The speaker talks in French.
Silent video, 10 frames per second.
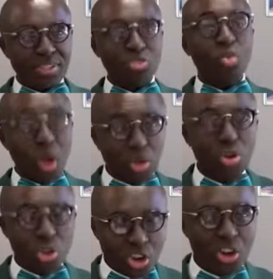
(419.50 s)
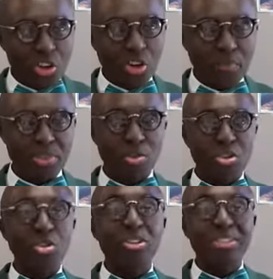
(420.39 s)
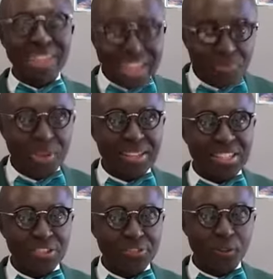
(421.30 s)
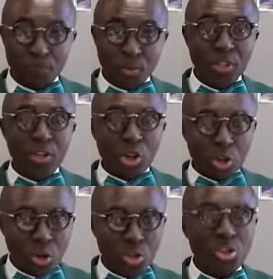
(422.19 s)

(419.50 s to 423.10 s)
doit dans nos cœurs, parce que c'est le qualificatif que